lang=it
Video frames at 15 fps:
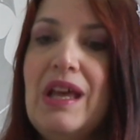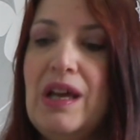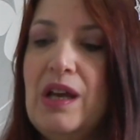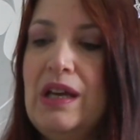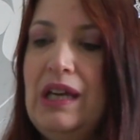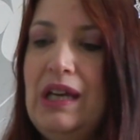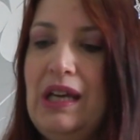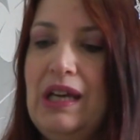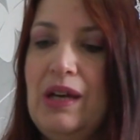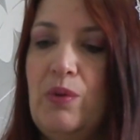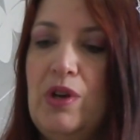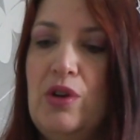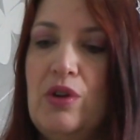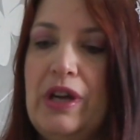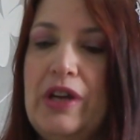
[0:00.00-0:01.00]
e
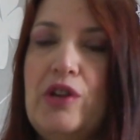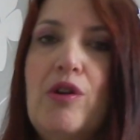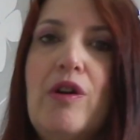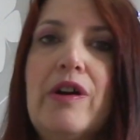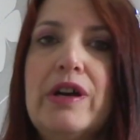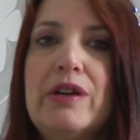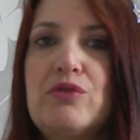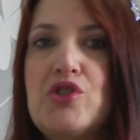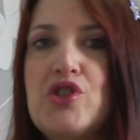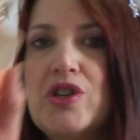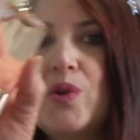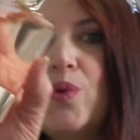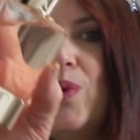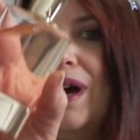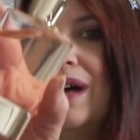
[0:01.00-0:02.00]
quello che io ho è un
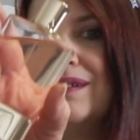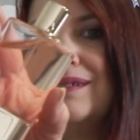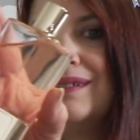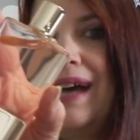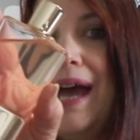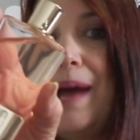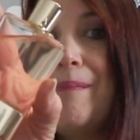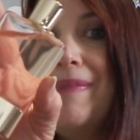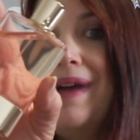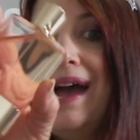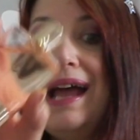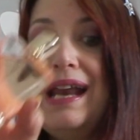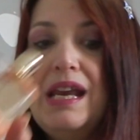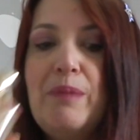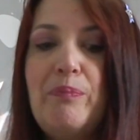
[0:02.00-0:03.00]
50
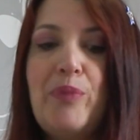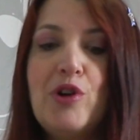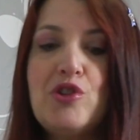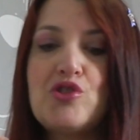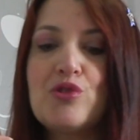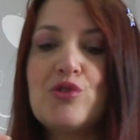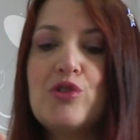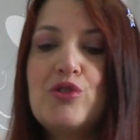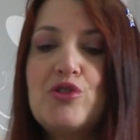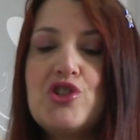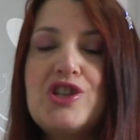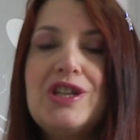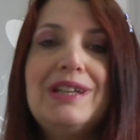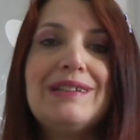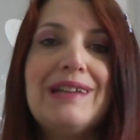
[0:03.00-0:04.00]
ml poi sono
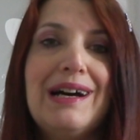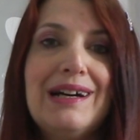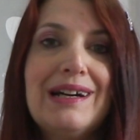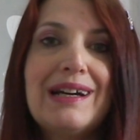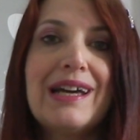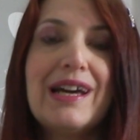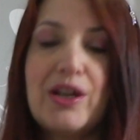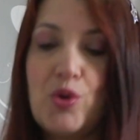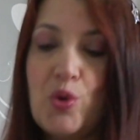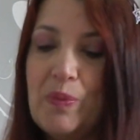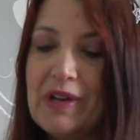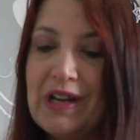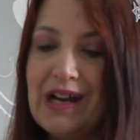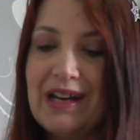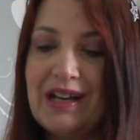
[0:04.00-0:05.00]
riuscita anche a
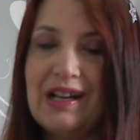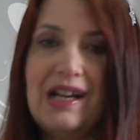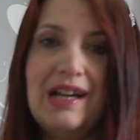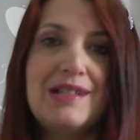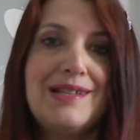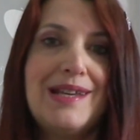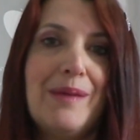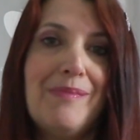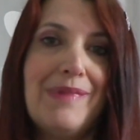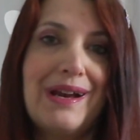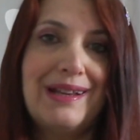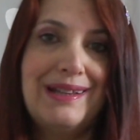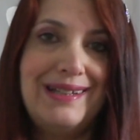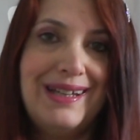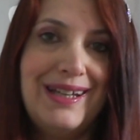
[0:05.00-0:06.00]
recuperare grazie a
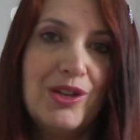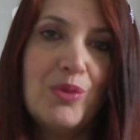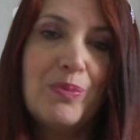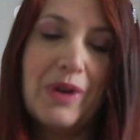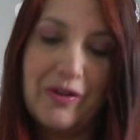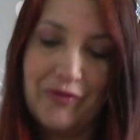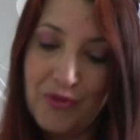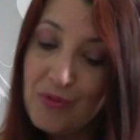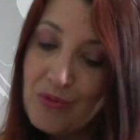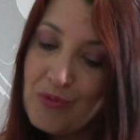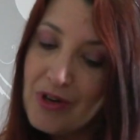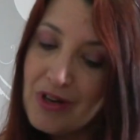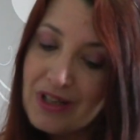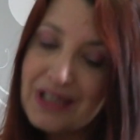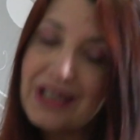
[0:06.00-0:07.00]
Martino Parfum
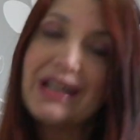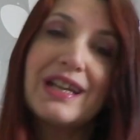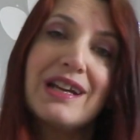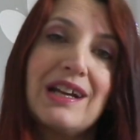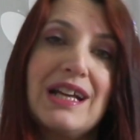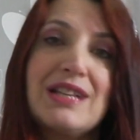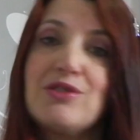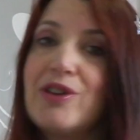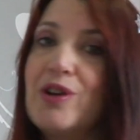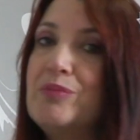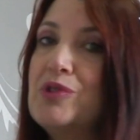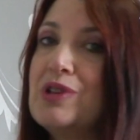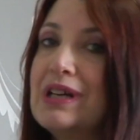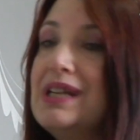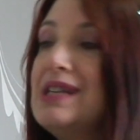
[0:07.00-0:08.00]
World che ringrazio che è un
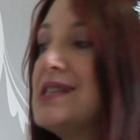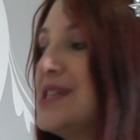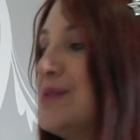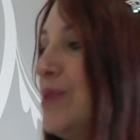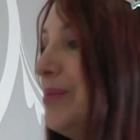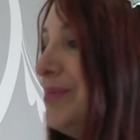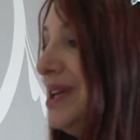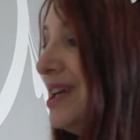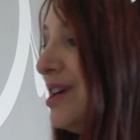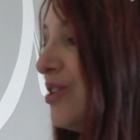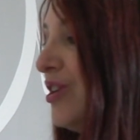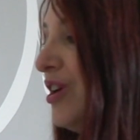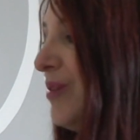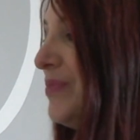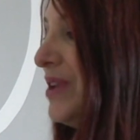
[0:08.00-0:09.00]
mio carissimo
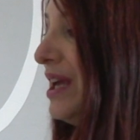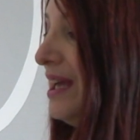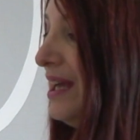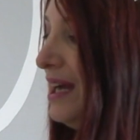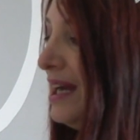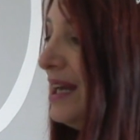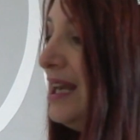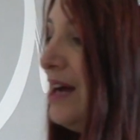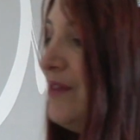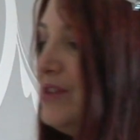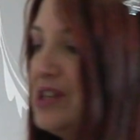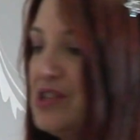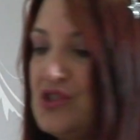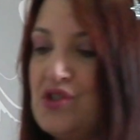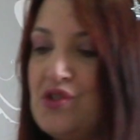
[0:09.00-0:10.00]
amico la
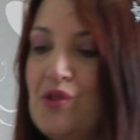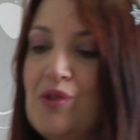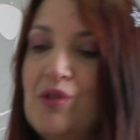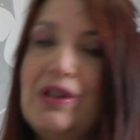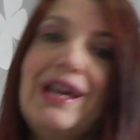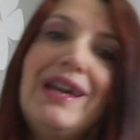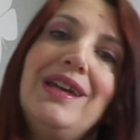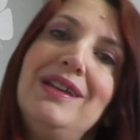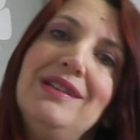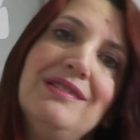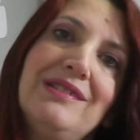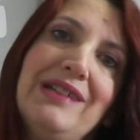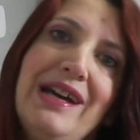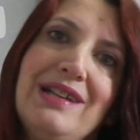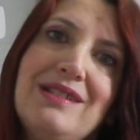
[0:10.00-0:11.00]
versione
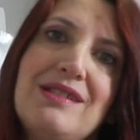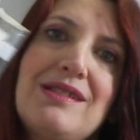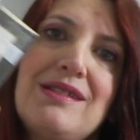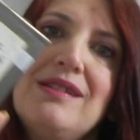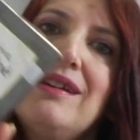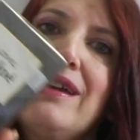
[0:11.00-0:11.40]
intense